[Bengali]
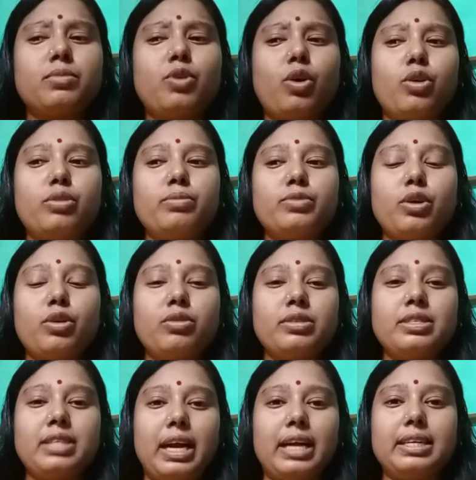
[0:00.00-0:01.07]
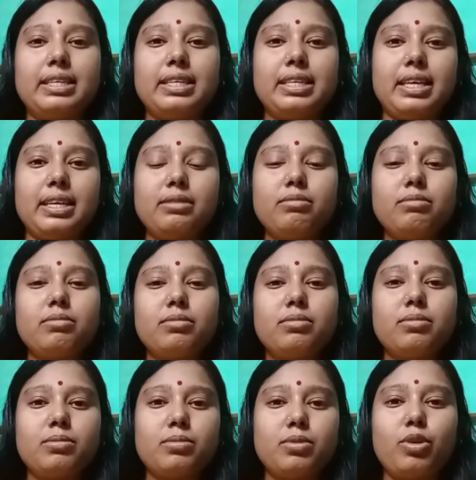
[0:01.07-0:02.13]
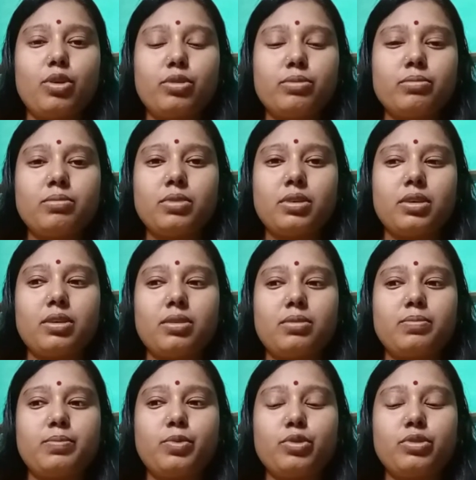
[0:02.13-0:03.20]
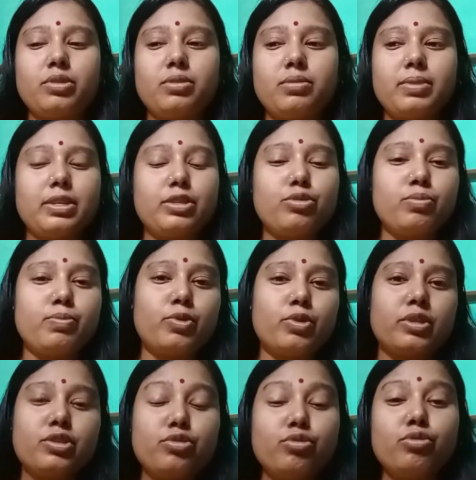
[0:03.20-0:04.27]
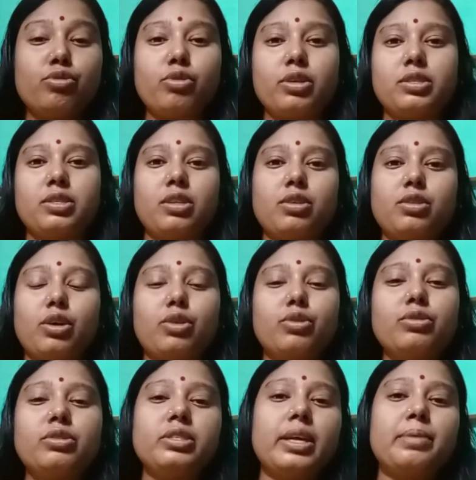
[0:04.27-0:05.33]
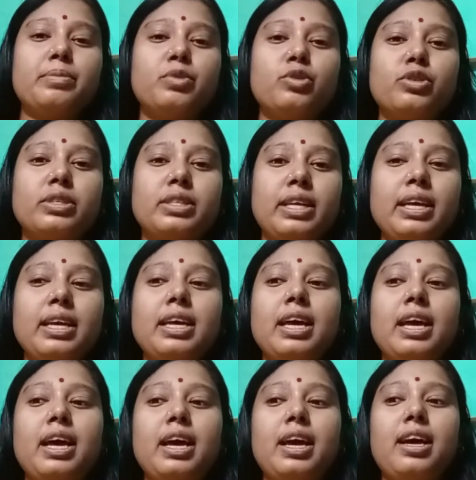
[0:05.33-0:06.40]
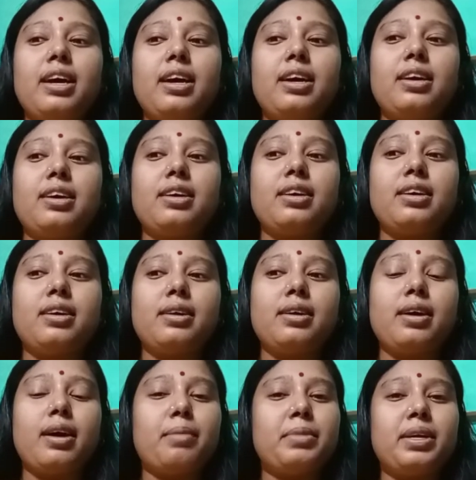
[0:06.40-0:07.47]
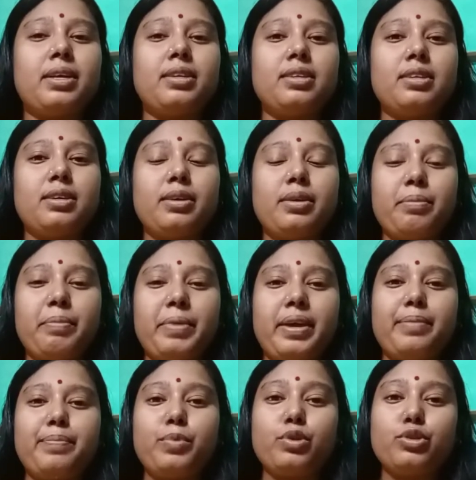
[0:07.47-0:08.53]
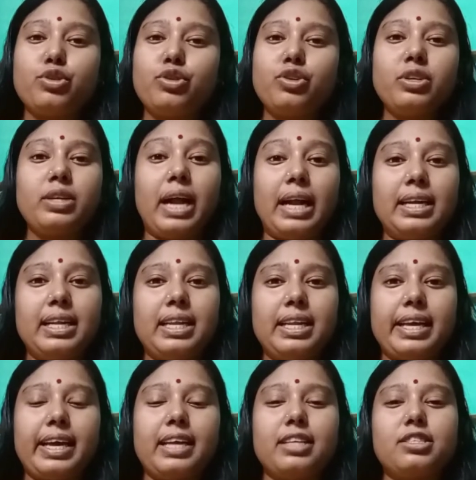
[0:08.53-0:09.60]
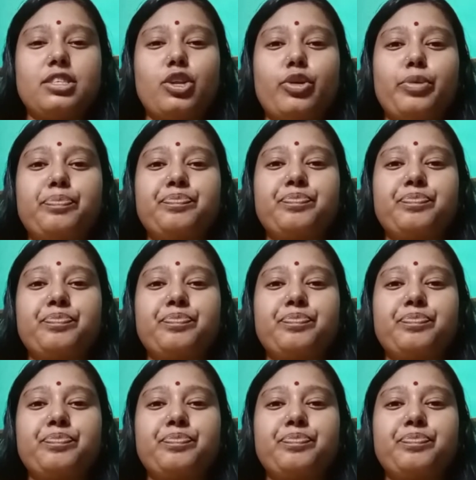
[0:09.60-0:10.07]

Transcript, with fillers: গরম তখন স্টার্টিংয়ে গরম মানে পড়তে শুরু করেছিল তখন সেই মুহূর্তে আমার মেয়ের প্রচণ্ড ঠান্ডা লেগে গেছিলো